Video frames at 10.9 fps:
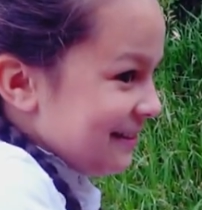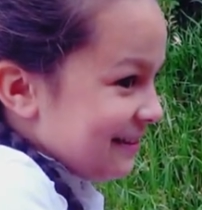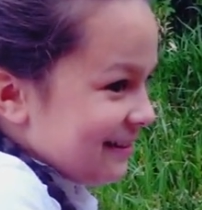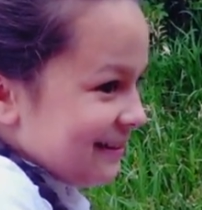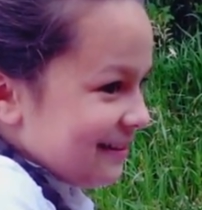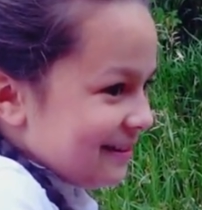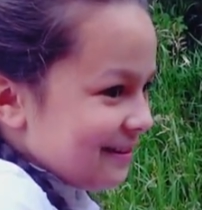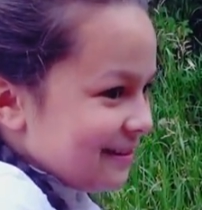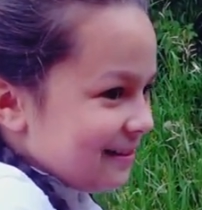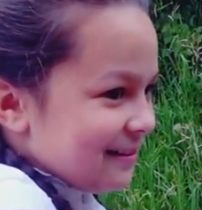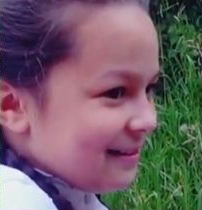ty nie myśl,
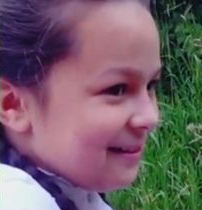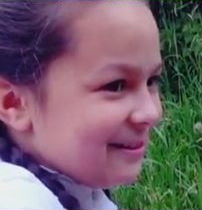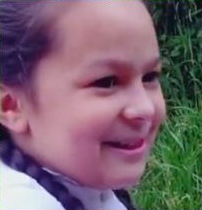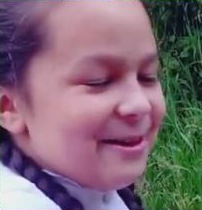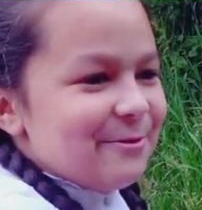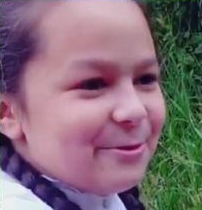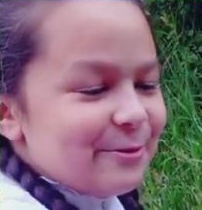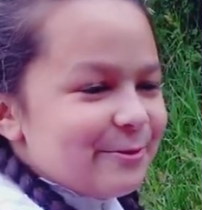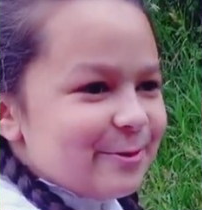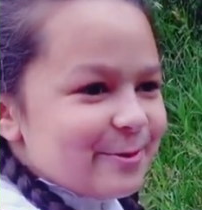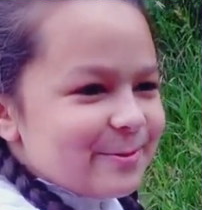proszę, nie rób tego. Nie, w,
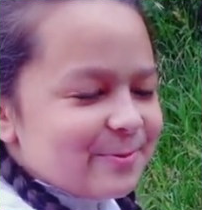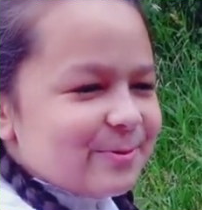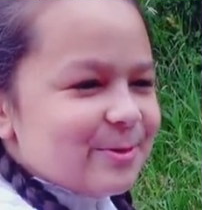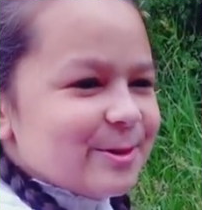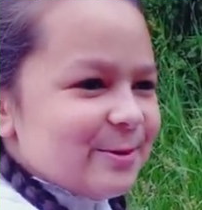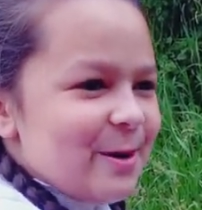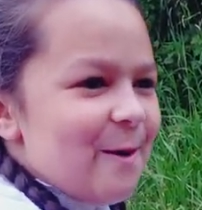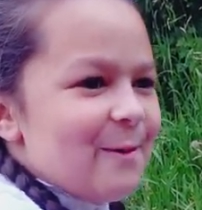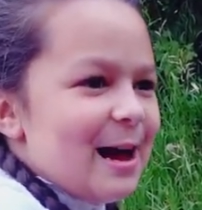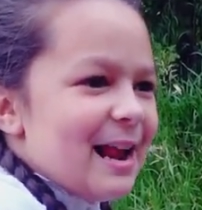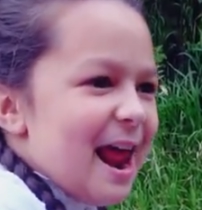w, wchodziłam,
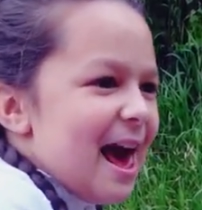ale